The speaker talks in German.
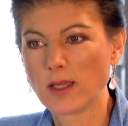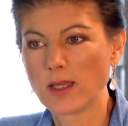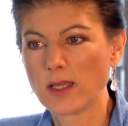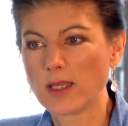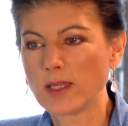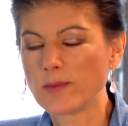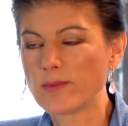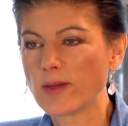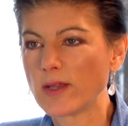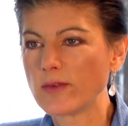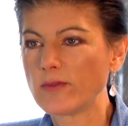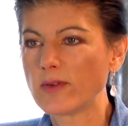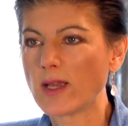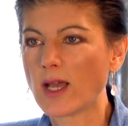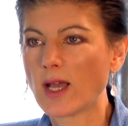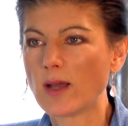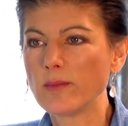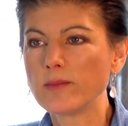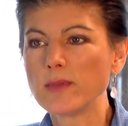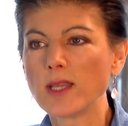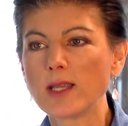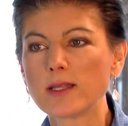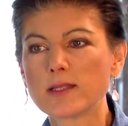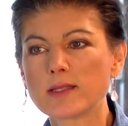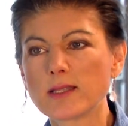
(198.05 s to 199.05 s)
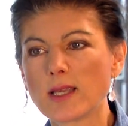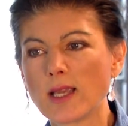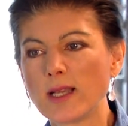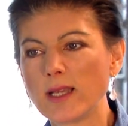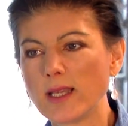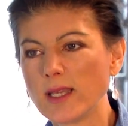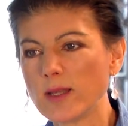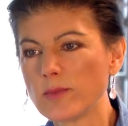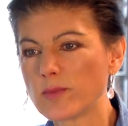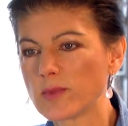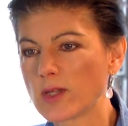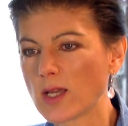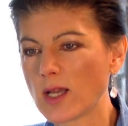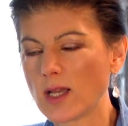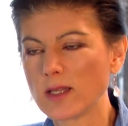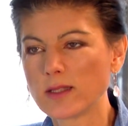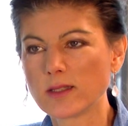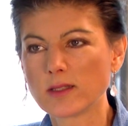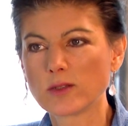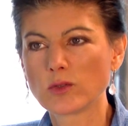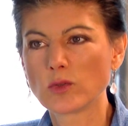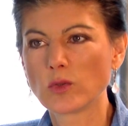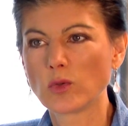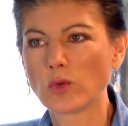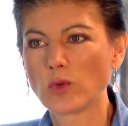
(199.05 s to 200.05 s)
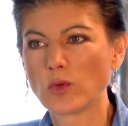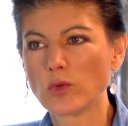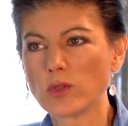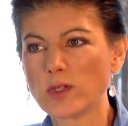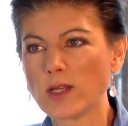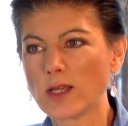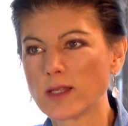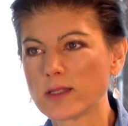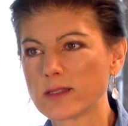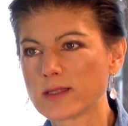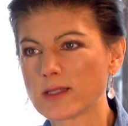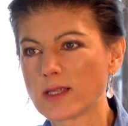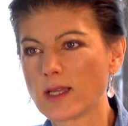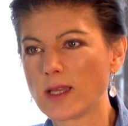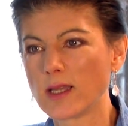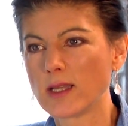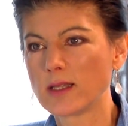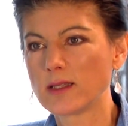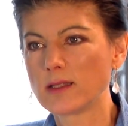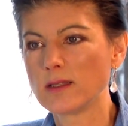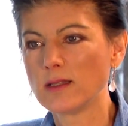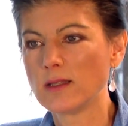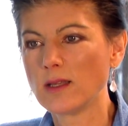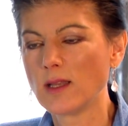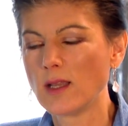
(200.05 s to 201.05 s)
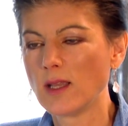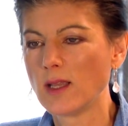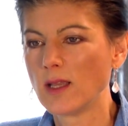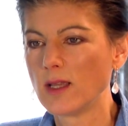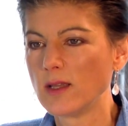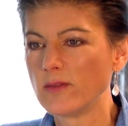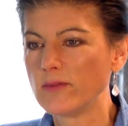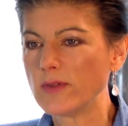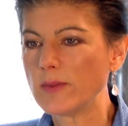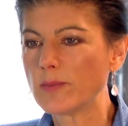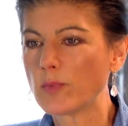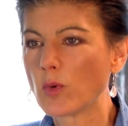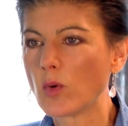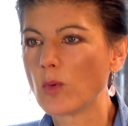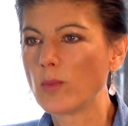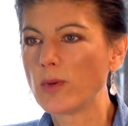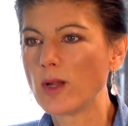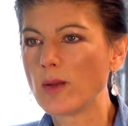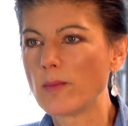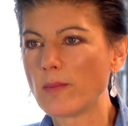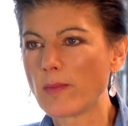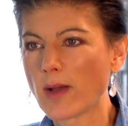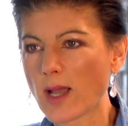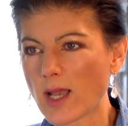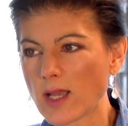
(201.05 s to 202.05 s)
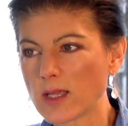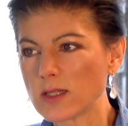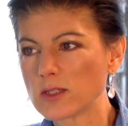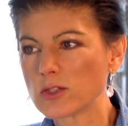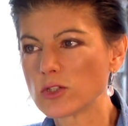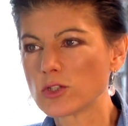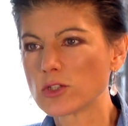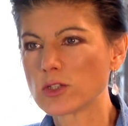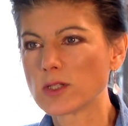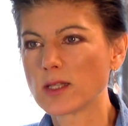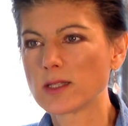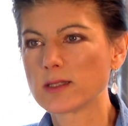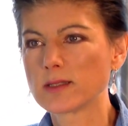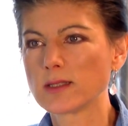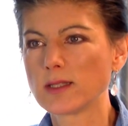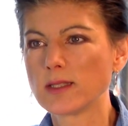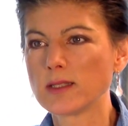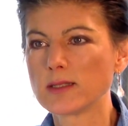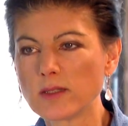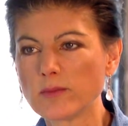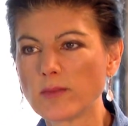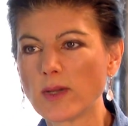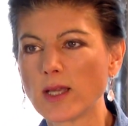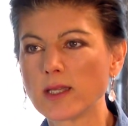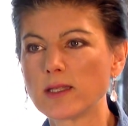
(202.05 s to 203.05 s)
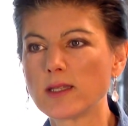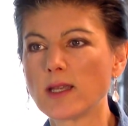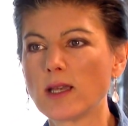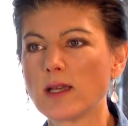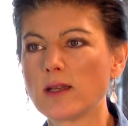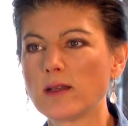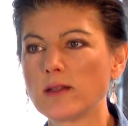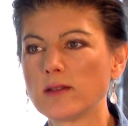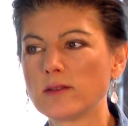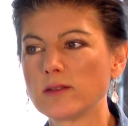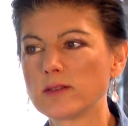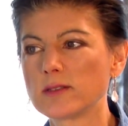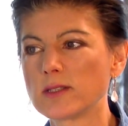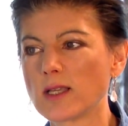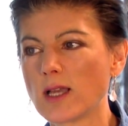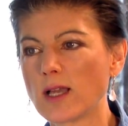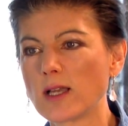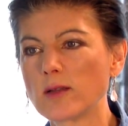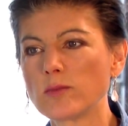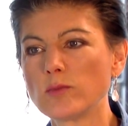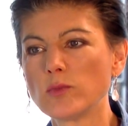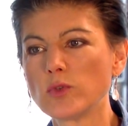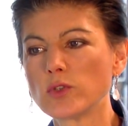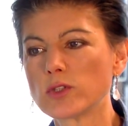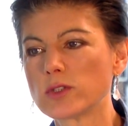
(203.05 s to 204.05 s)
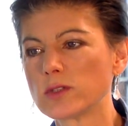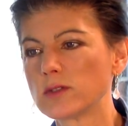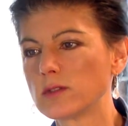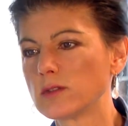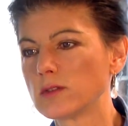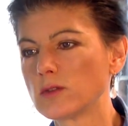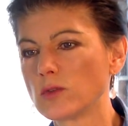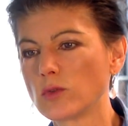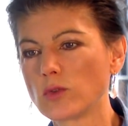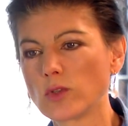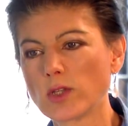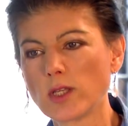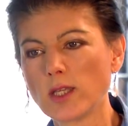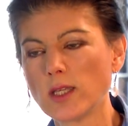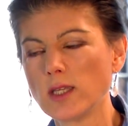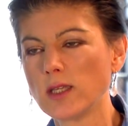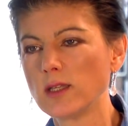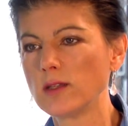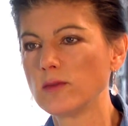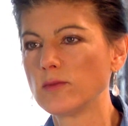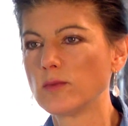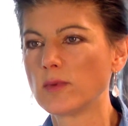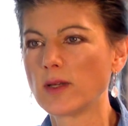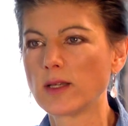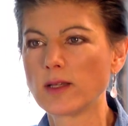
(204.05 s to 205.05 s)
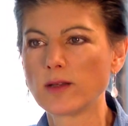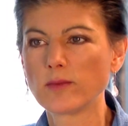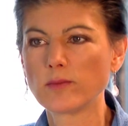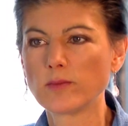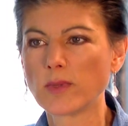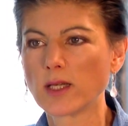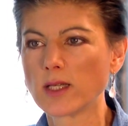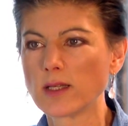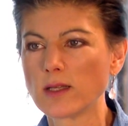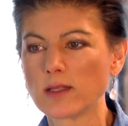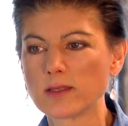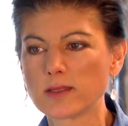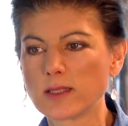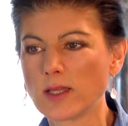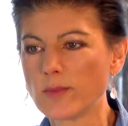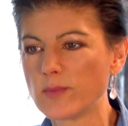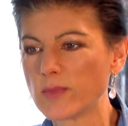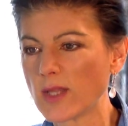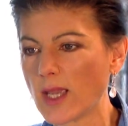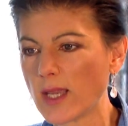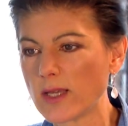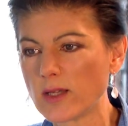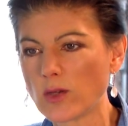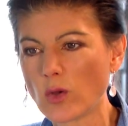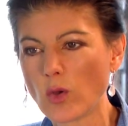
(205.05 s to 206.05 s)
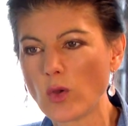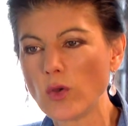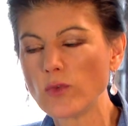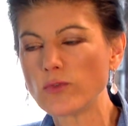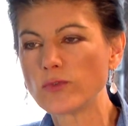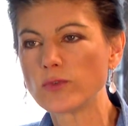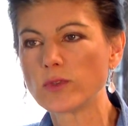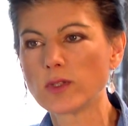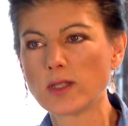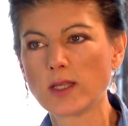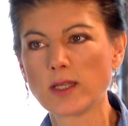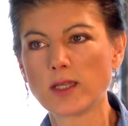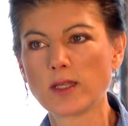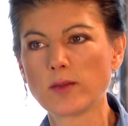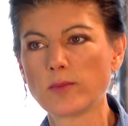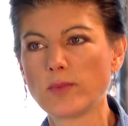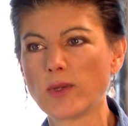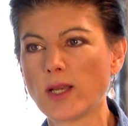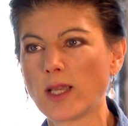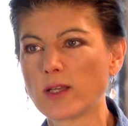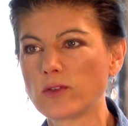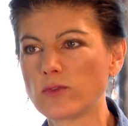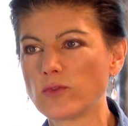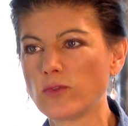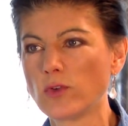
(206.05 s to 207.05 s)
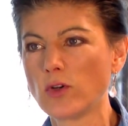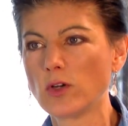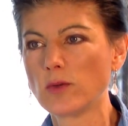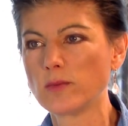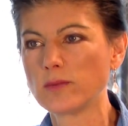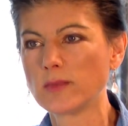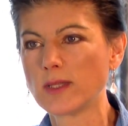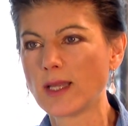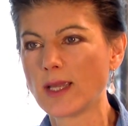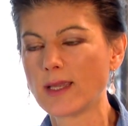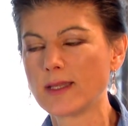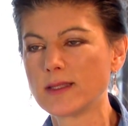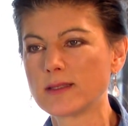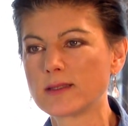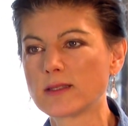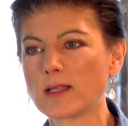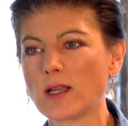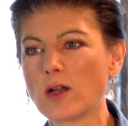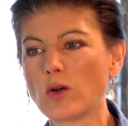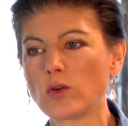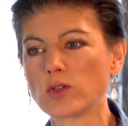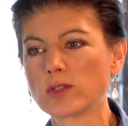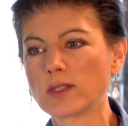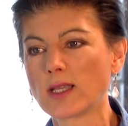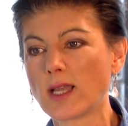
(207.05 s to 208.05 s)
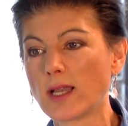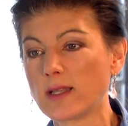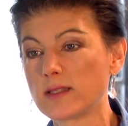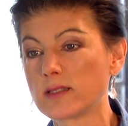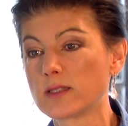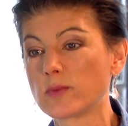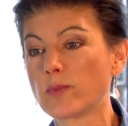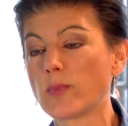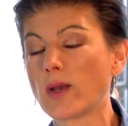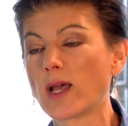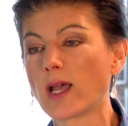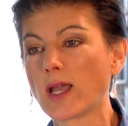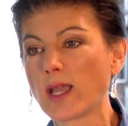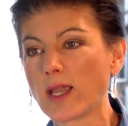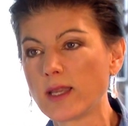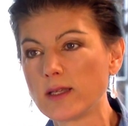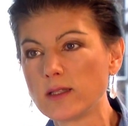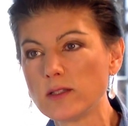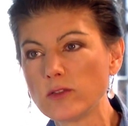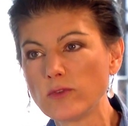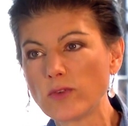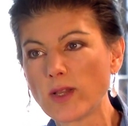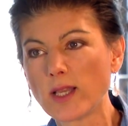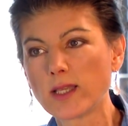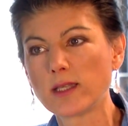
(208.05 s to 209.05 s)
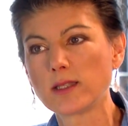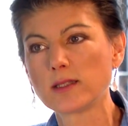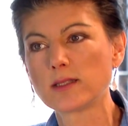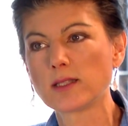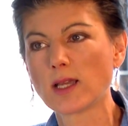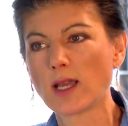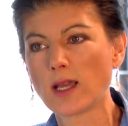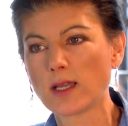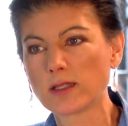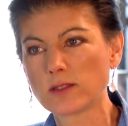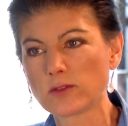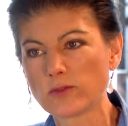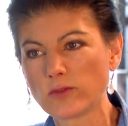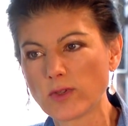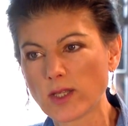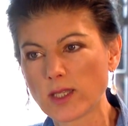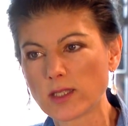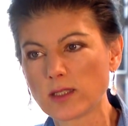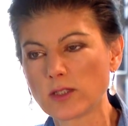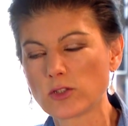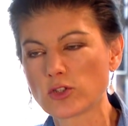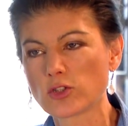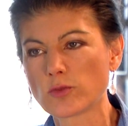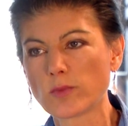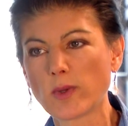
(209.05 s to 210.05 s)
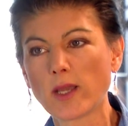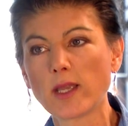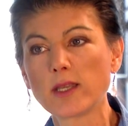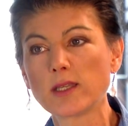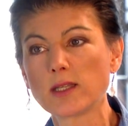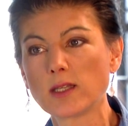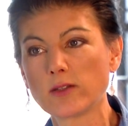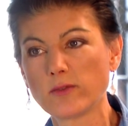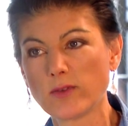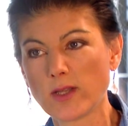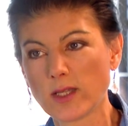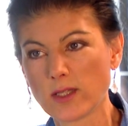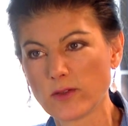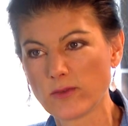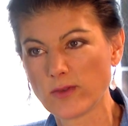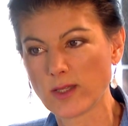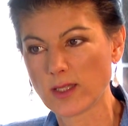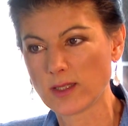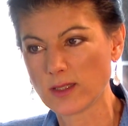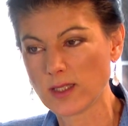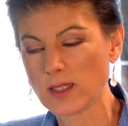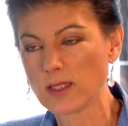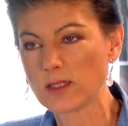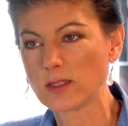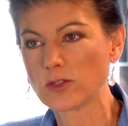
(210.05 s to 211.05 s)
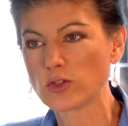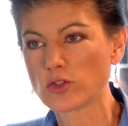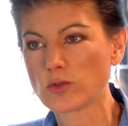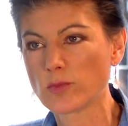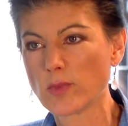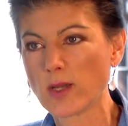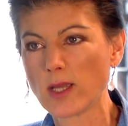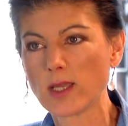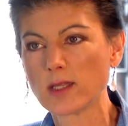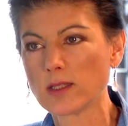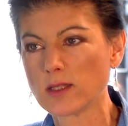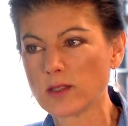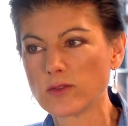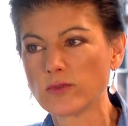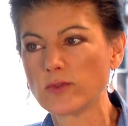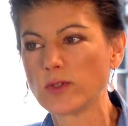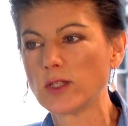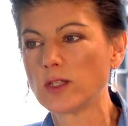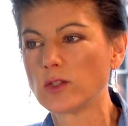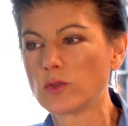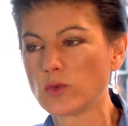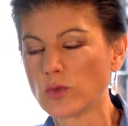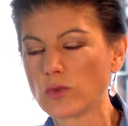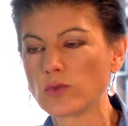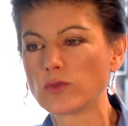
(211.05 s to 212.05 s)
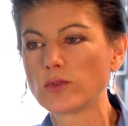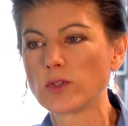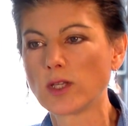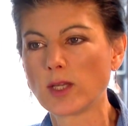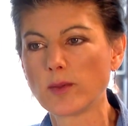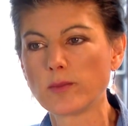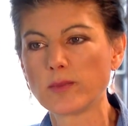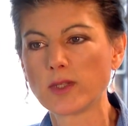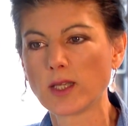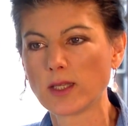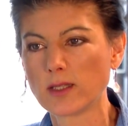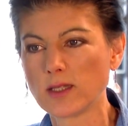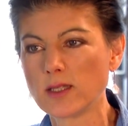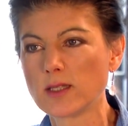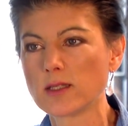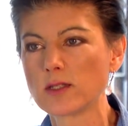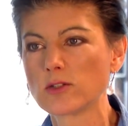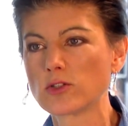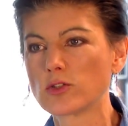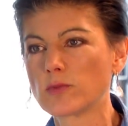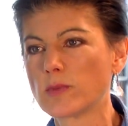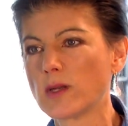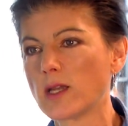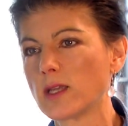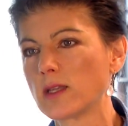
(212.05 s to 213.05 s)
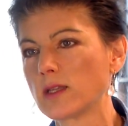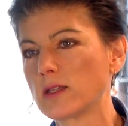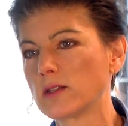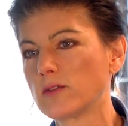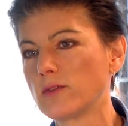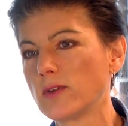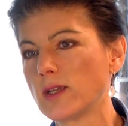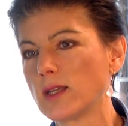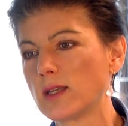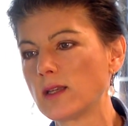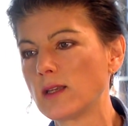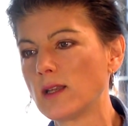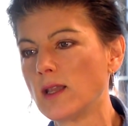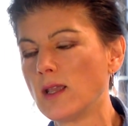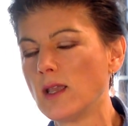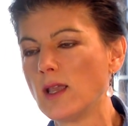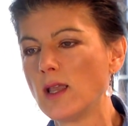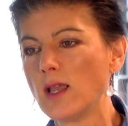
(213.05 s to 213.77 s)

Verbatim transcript: Ich meine, wir haben jetzt erlebt, gerade in Corona-Zeiten, wie problematisch das ist. Hätte man ja sagen müssen, okay, man, man, es gibt eine öffentliche Plattform, da ist auch transparent, welche Daten werden gespeichert, welche werden nicht gespeichert. Viele dürfen eben dann nicht gespeichert werden.